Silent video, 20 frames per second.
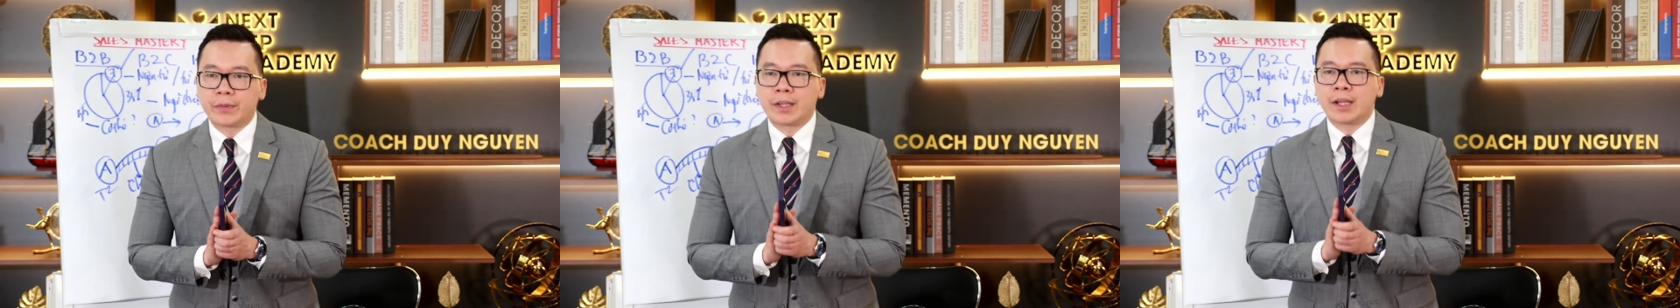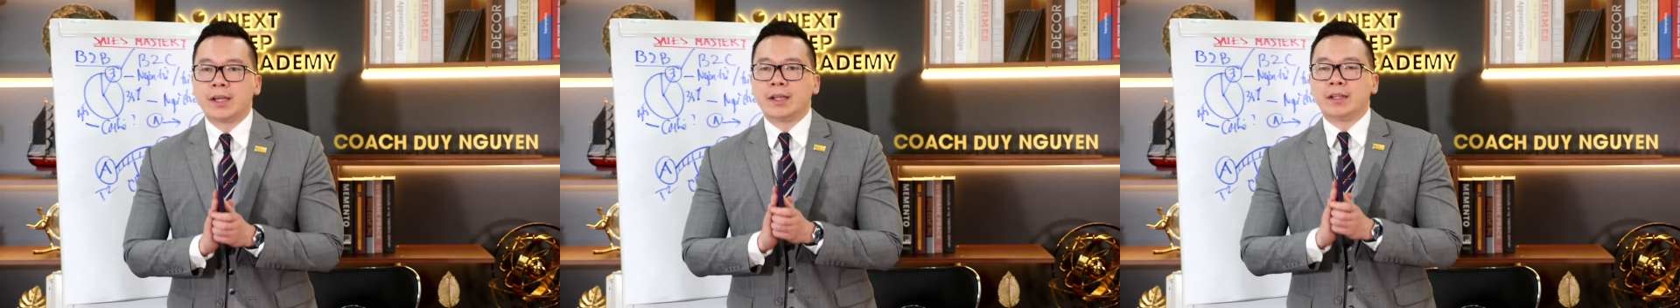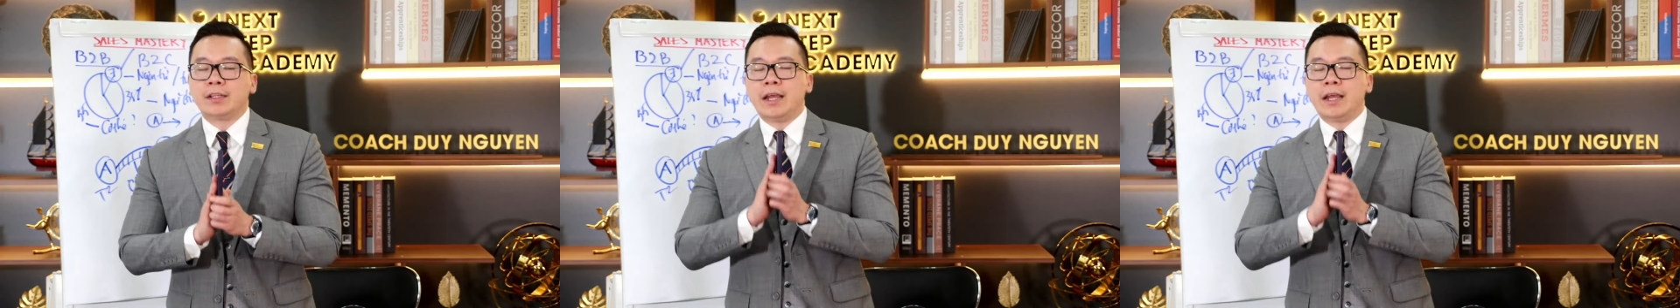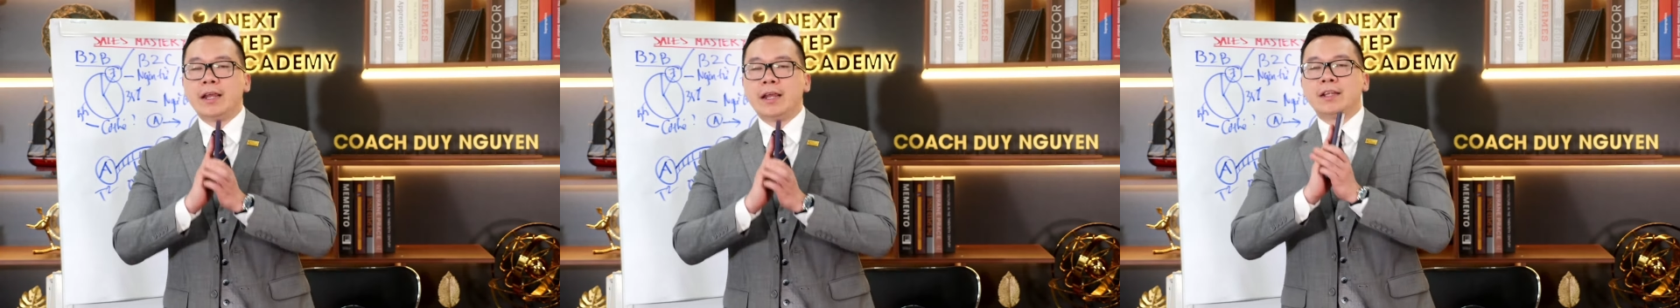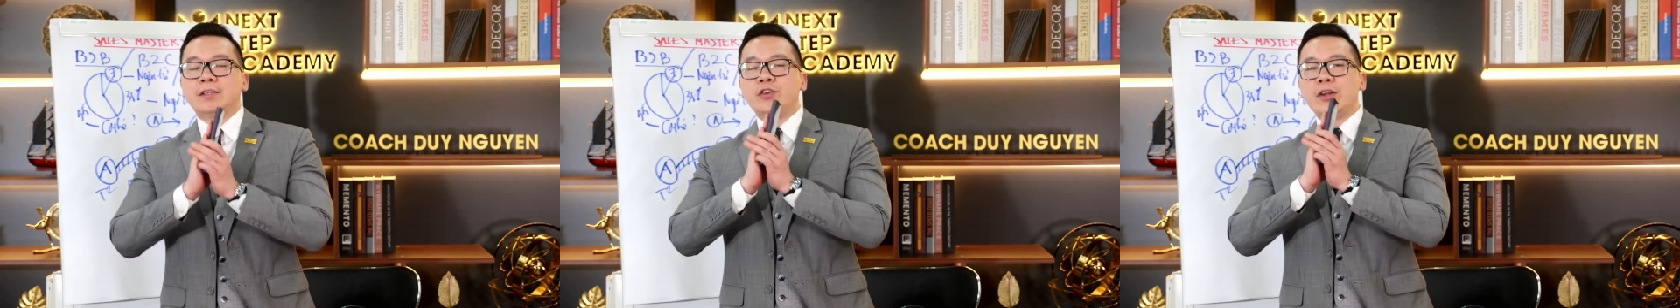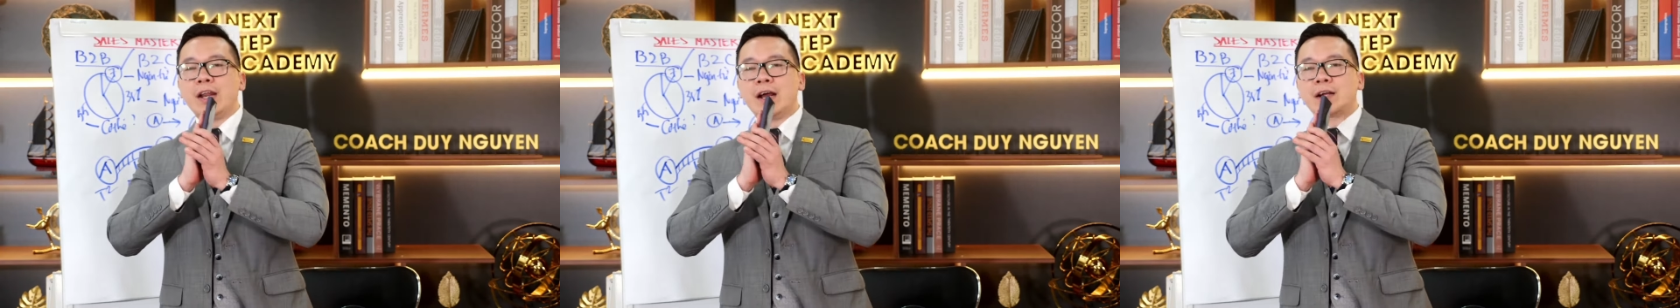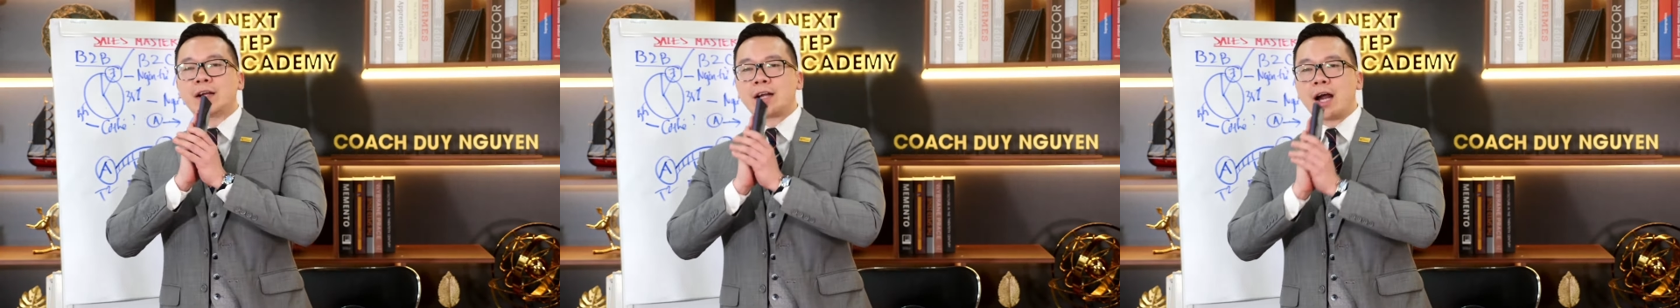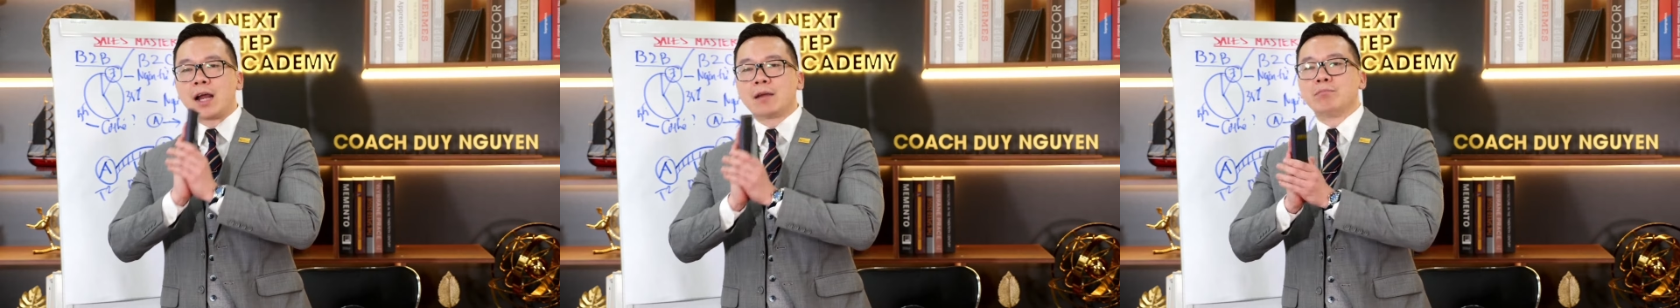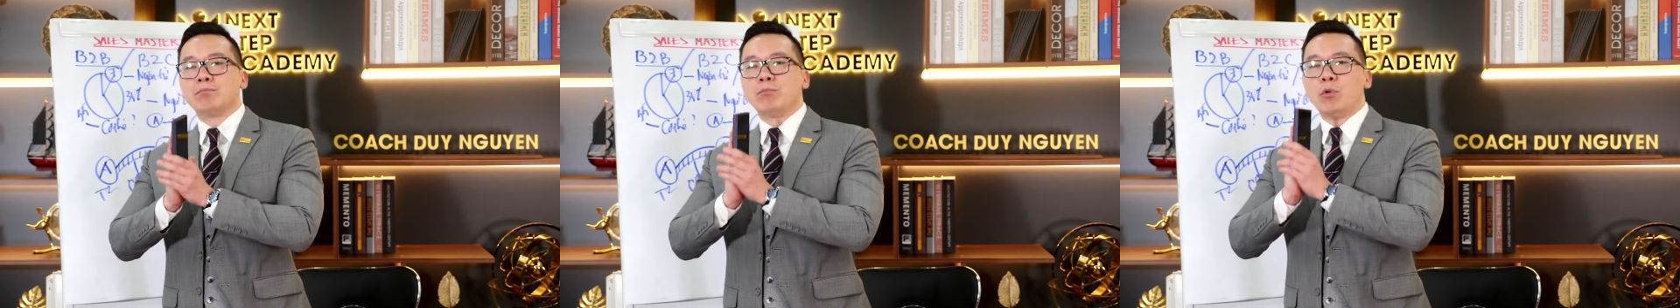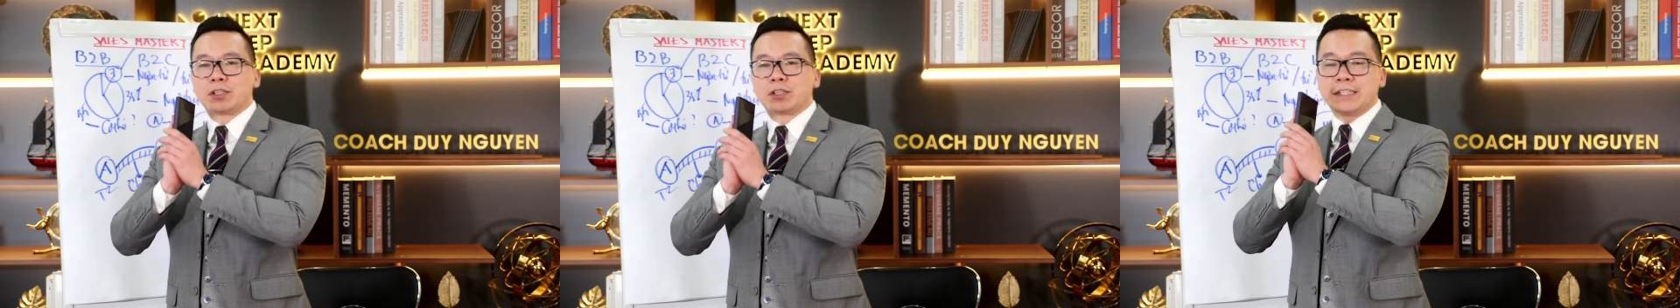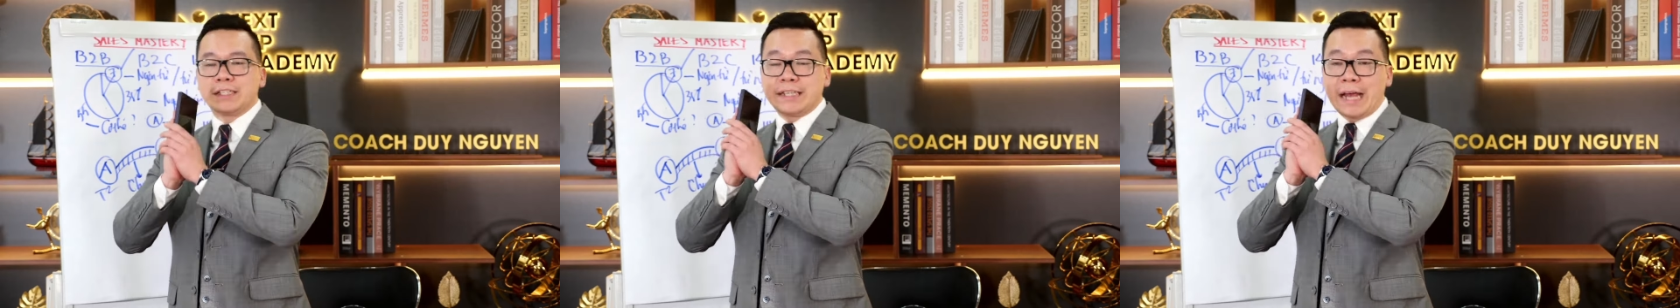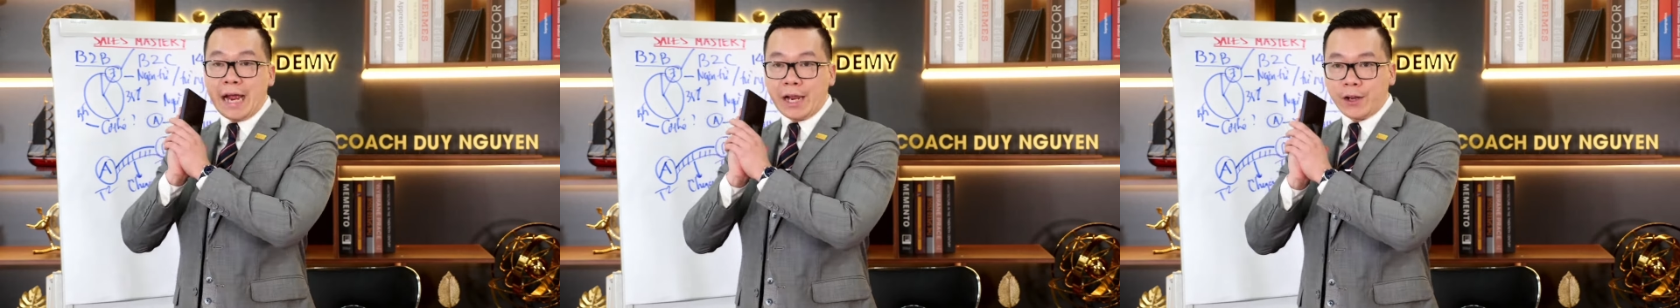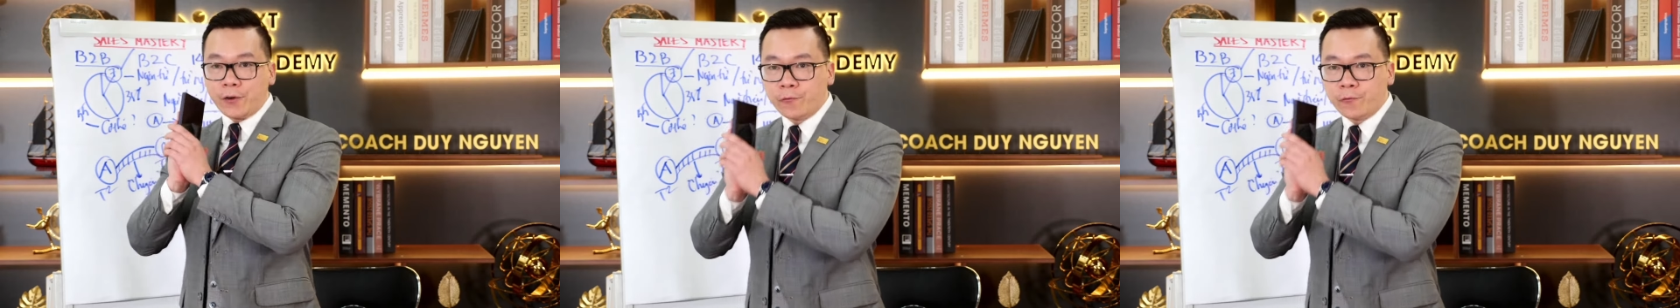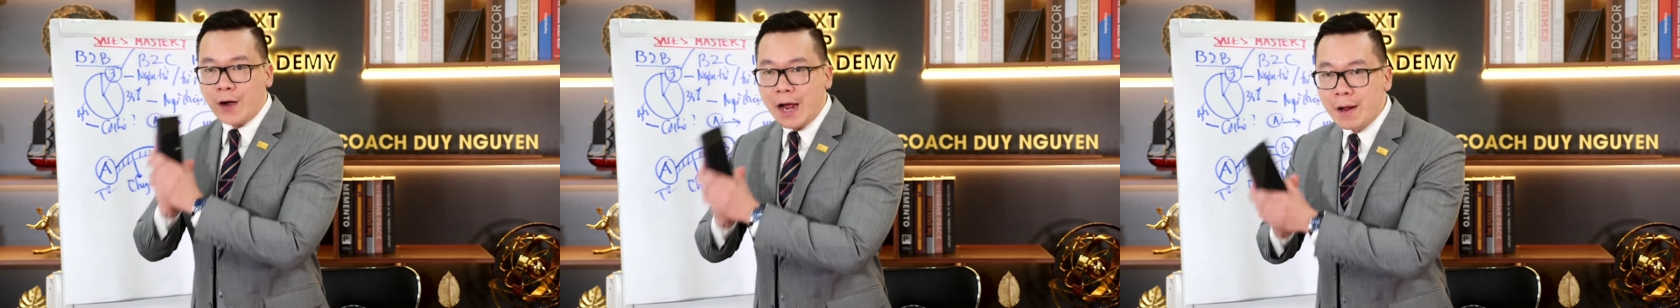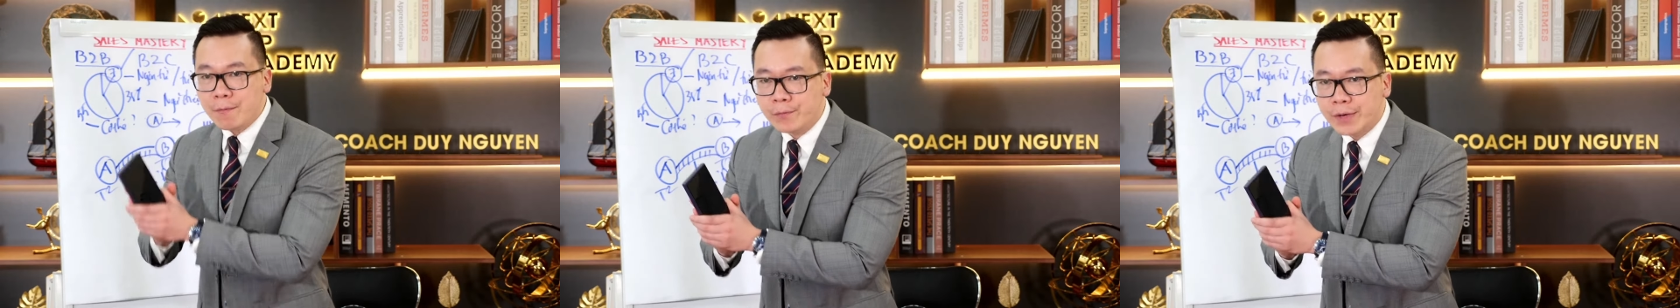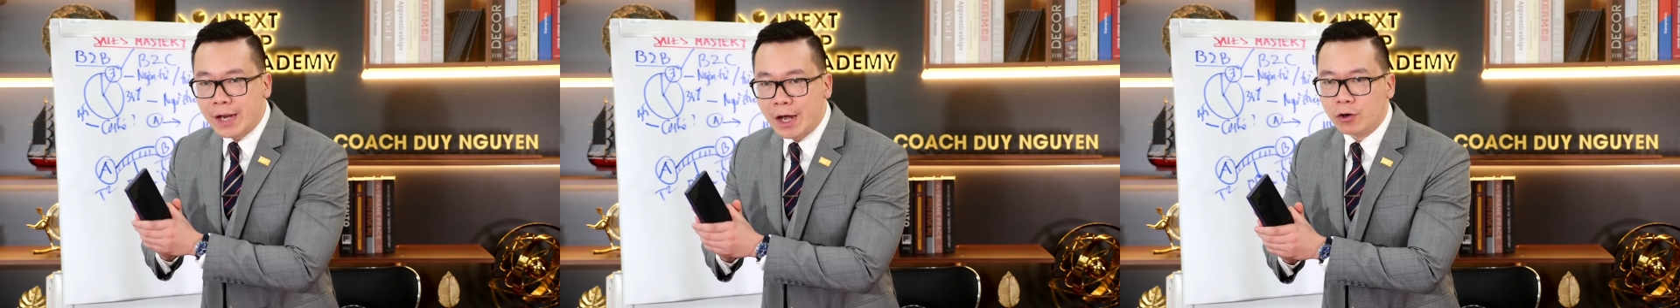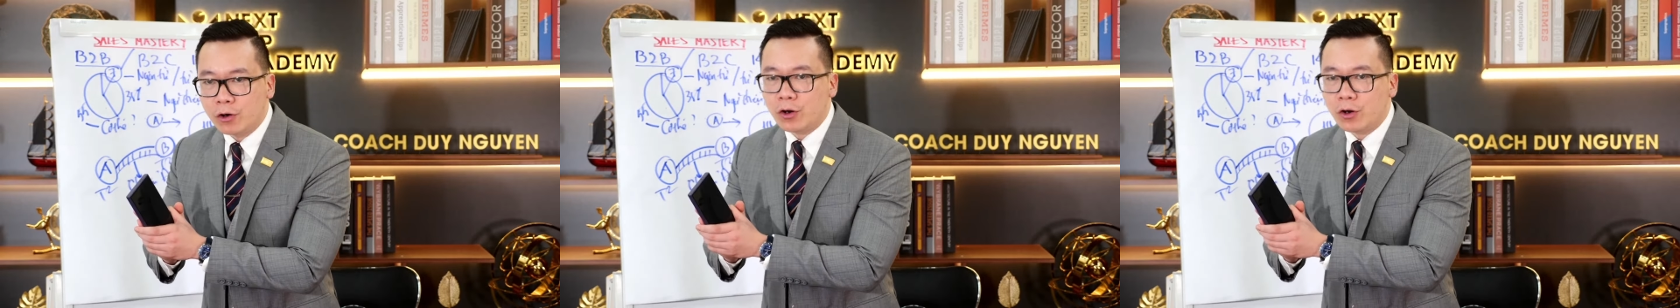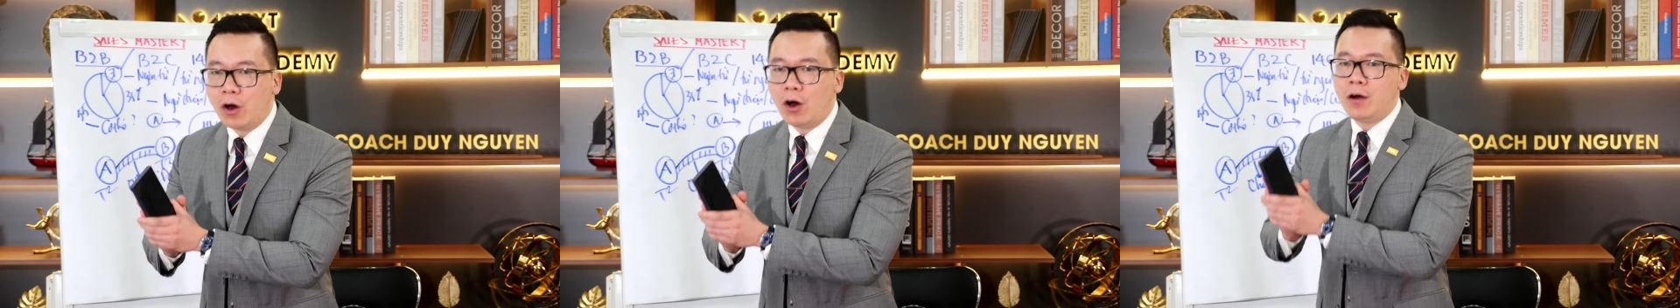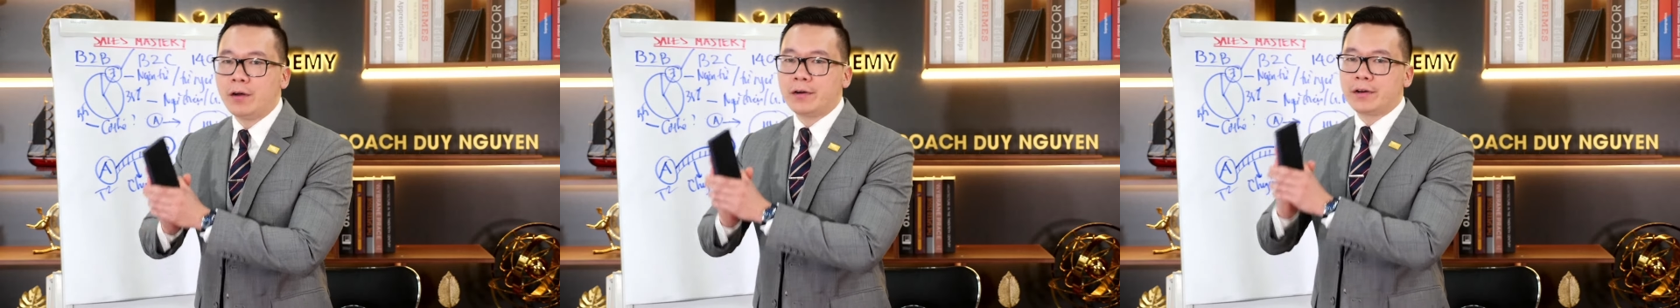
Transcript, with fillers: thì Duy đang cần một giải pháp nào đó